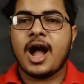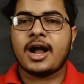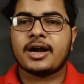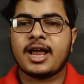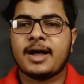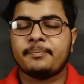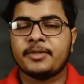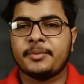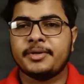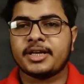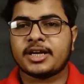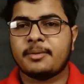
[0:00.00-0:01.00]
अगर आपने
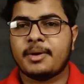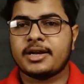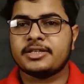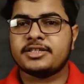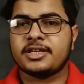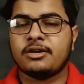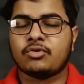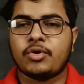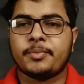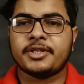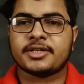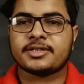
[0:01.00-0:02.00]
अभी तक हमारे चैनल को
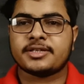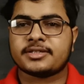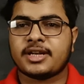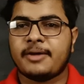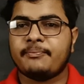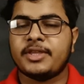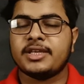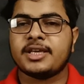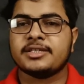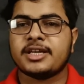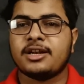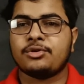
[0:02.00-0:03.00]
अभी तक सब्सक्राइब नहीं
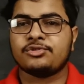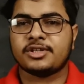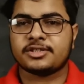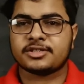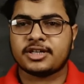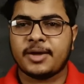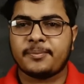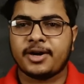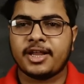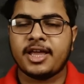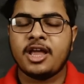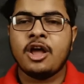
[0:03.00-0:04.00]
किया चैनल को सब्सक्राइब
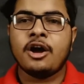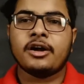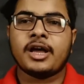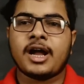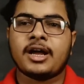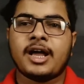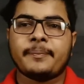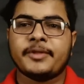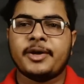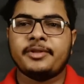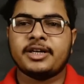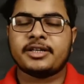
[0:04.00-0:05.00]
करें और अगर
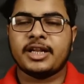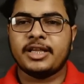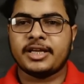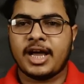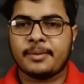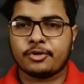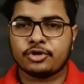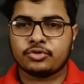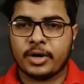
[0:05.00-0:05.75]
आपने अभी तक टेलीग्राम को